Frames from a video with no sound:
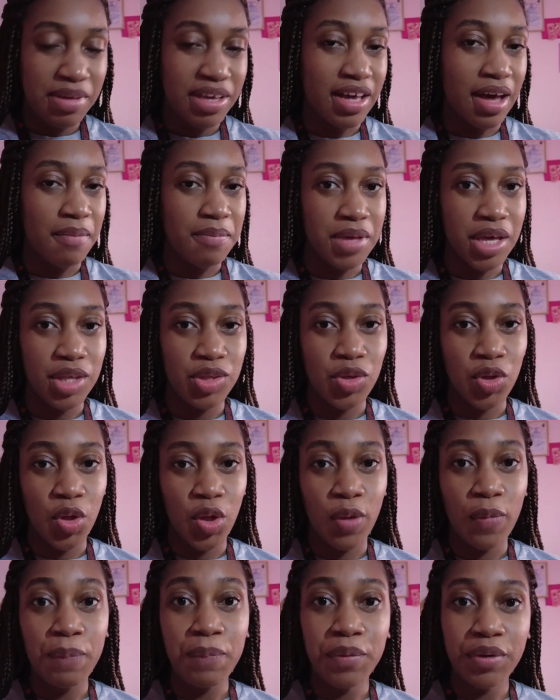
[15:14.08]
me cambié y
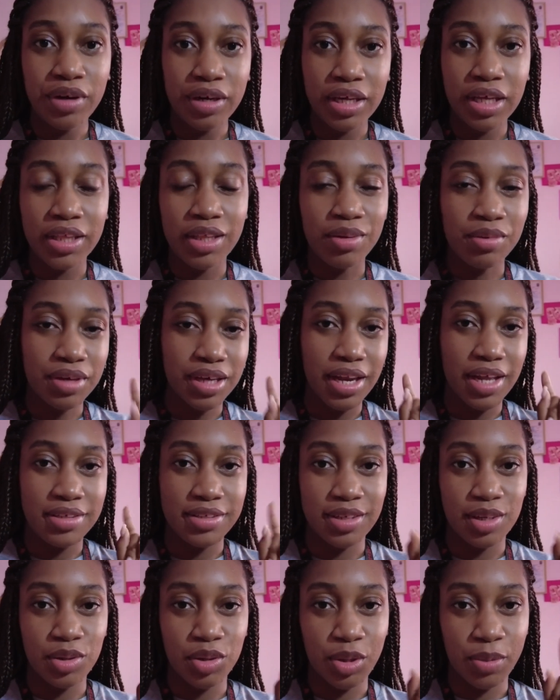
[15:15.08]
todo porque tengo que ir a
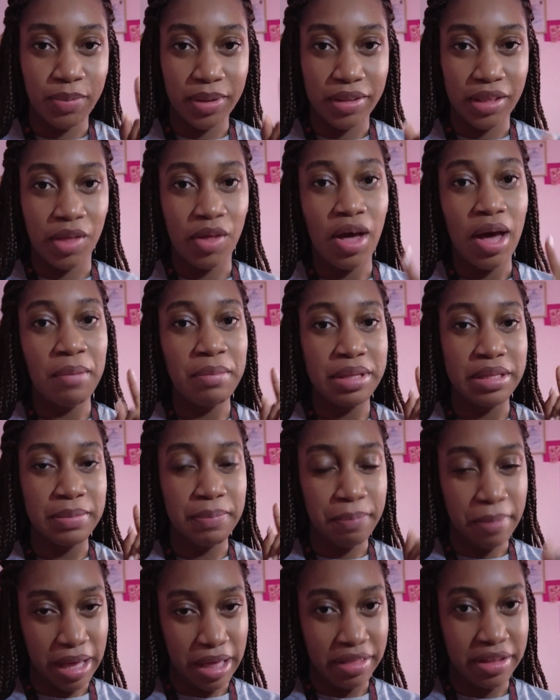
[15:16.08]
hacer unos mandados a mis
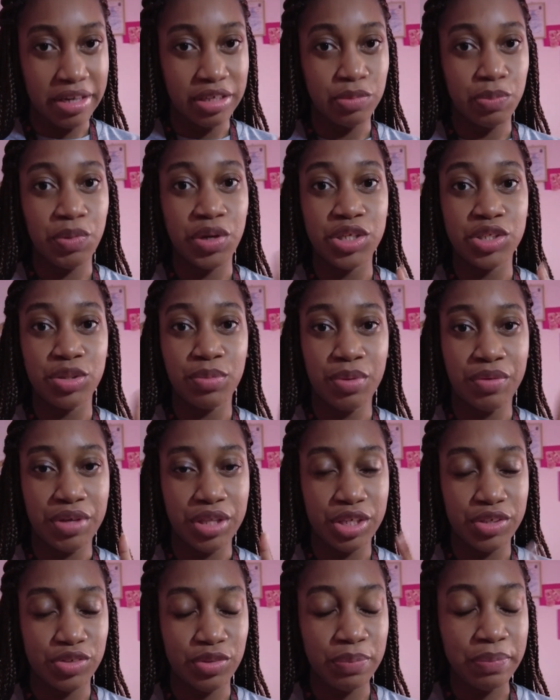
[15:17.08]
padres, por eso me
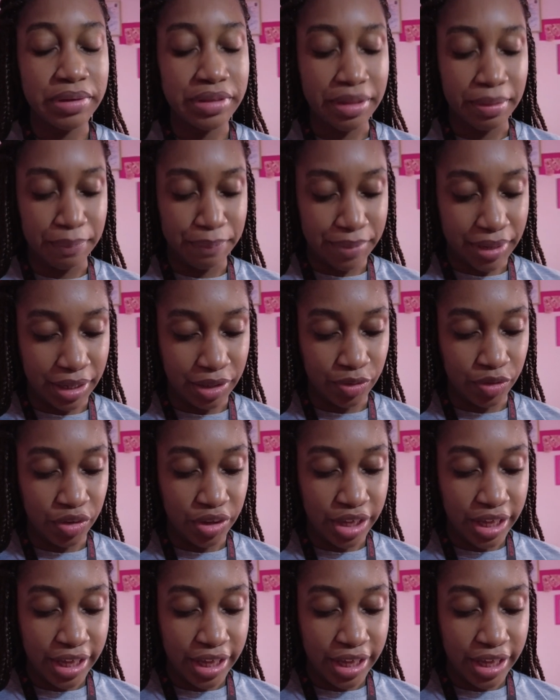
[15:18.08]
vine súper temprano.